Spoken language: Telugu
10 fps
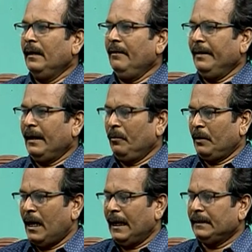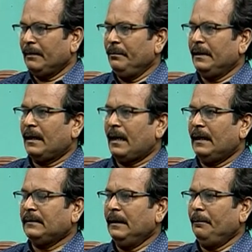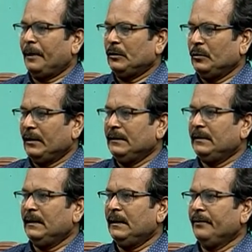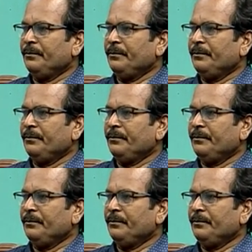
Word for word: ఇవి కాగితం మీద రాసి ప్రచురించి